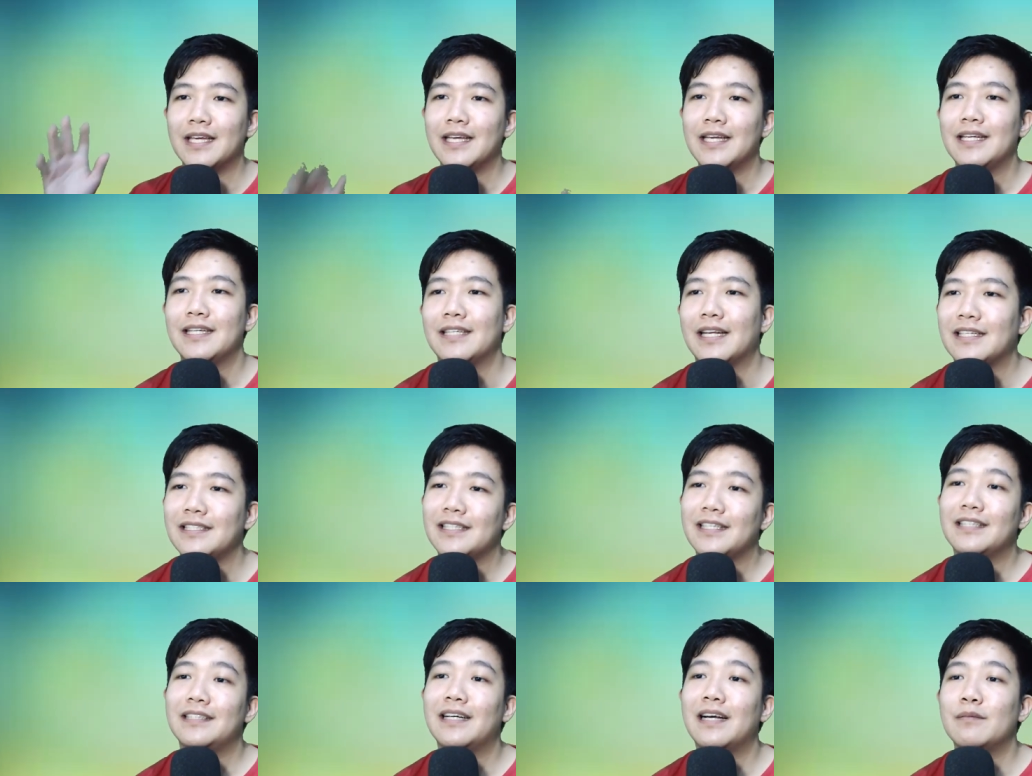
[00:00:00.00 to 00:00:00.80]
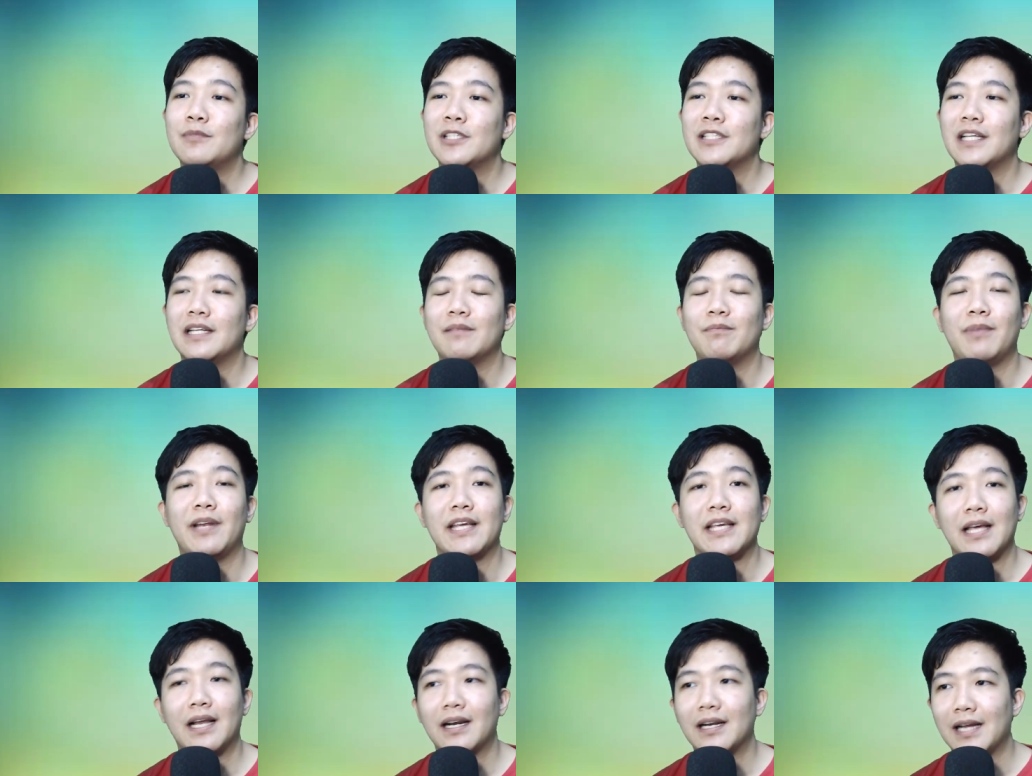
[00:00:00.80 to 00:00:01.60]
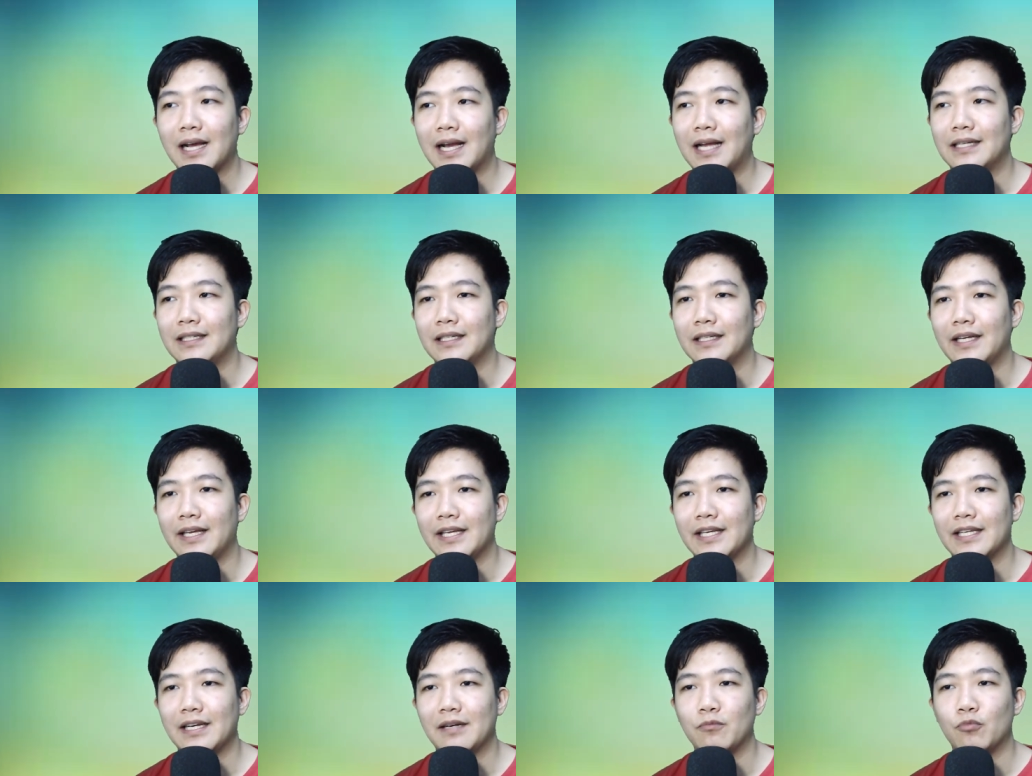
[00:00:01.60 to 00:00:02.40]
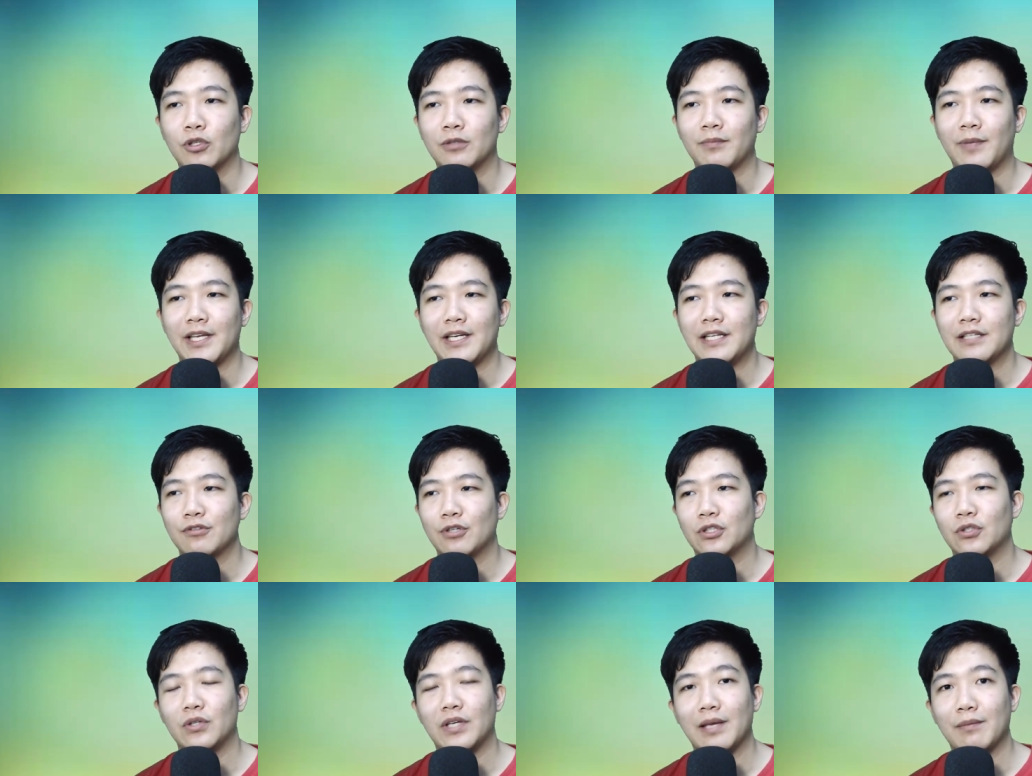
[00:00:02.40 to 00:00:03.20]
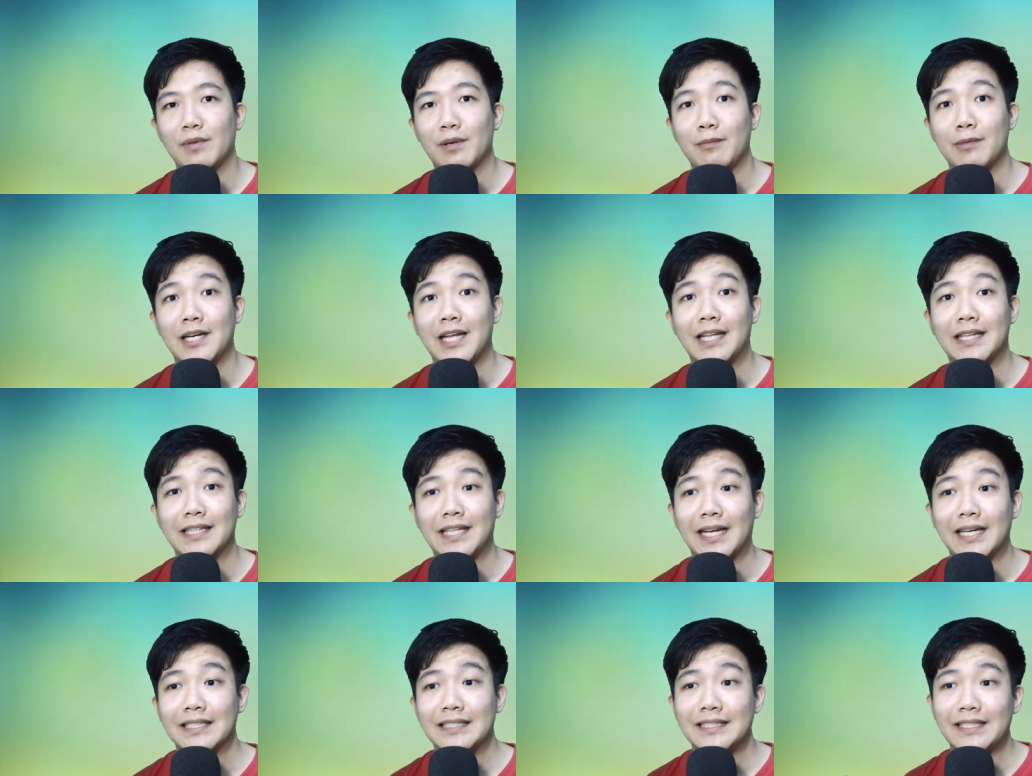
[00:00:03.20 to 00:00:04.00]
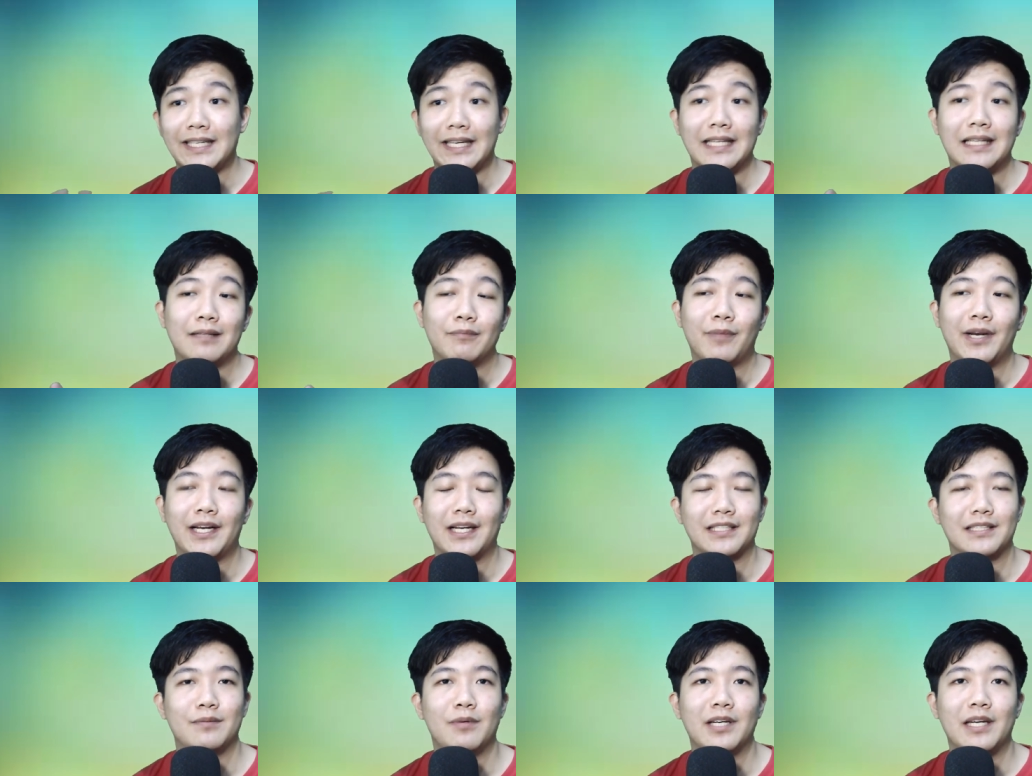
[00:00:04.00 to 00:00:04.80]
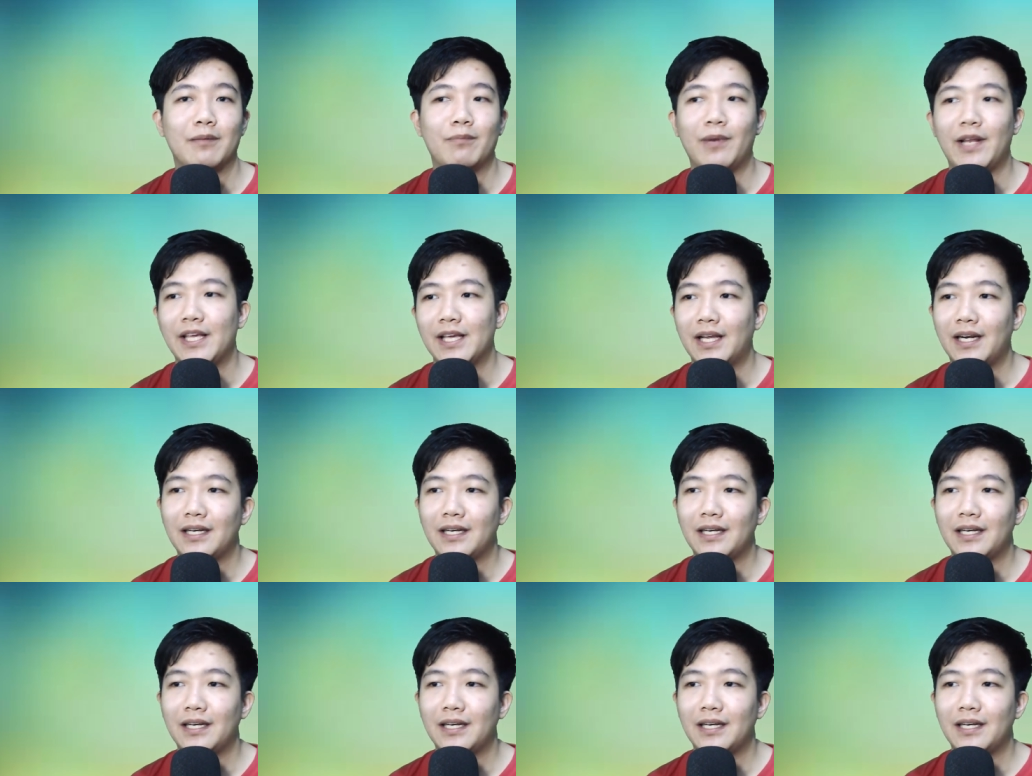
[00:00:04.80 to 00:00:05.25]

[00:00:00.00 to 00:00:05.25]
dan di sini kita nggak bisa nyalain player dengan keinginan buat mainin suatu game yang menantang skill mereka sebagai player